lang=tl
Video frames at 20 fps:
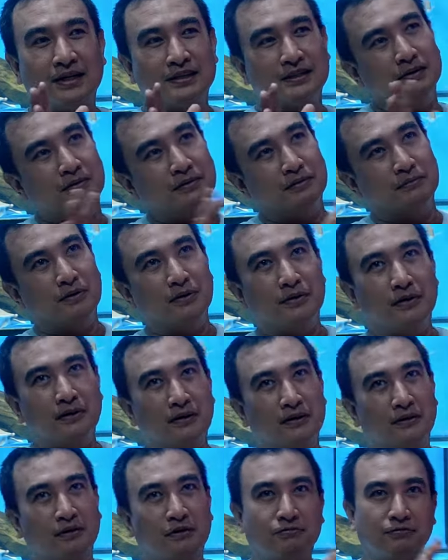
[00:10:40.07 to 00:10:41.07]
Kasi
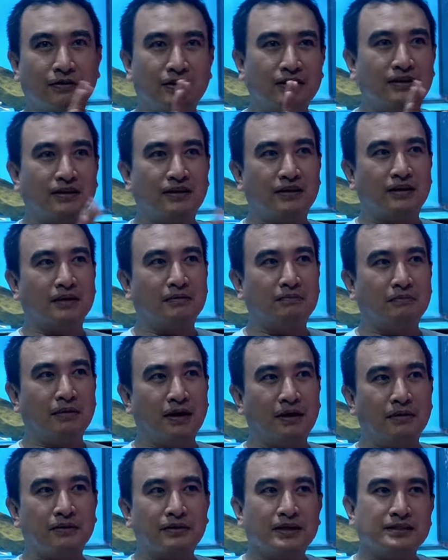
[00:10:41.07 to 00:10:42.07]
more often than not,
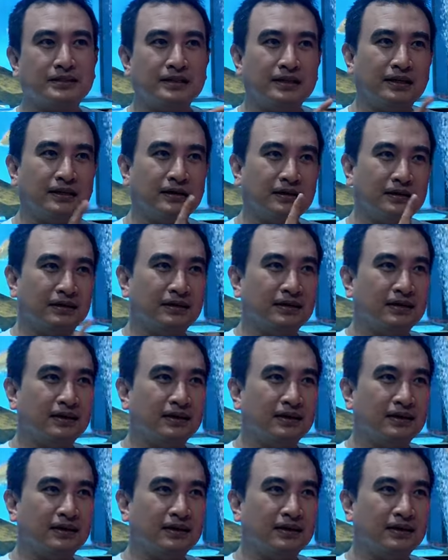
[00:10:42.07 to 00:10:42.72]
meron kasing